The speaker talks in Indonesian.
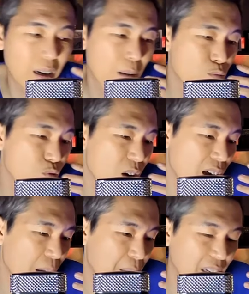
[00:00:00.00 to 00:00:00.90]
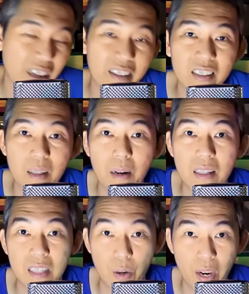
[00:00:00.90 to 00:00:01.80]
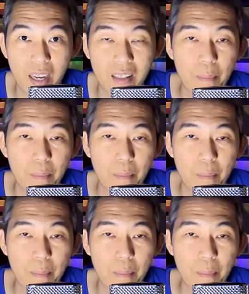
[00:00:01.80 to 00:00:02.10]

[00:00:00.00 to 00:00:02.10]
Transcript: kan bunga emang identik sama cewek